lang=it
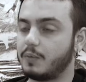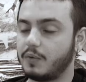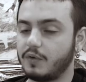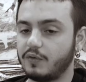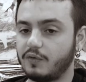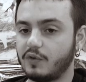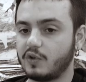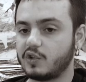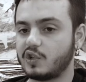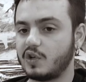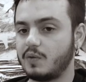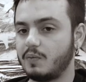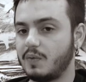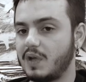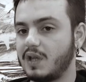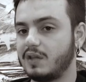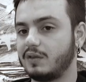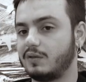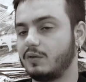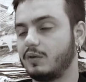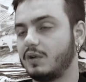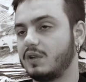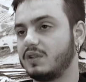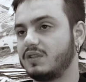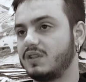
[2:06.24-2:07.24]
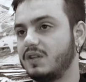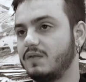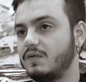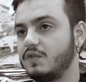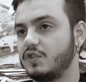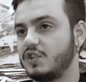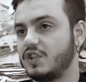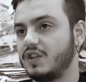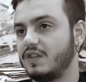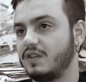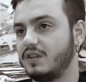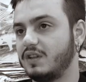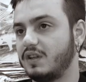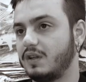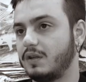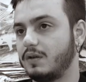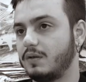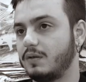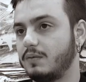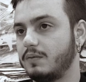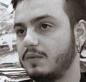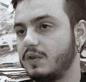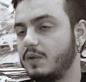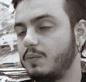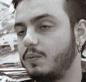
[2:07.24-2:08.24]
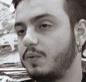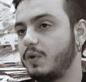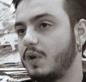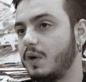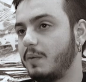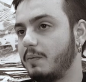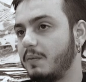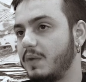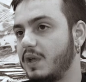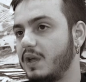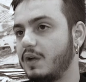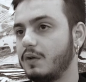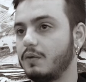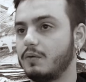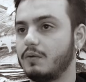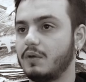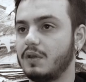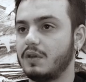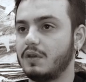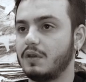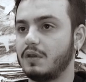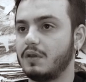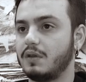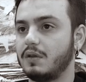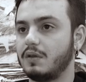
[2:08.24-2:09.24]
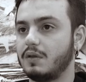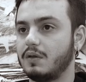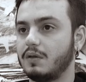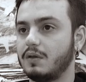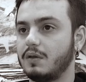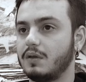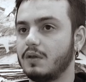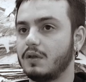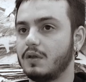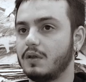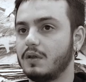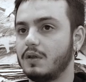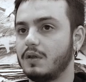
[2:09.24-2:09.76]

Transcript: più facilmente o che si avvicinava di più a me, quindi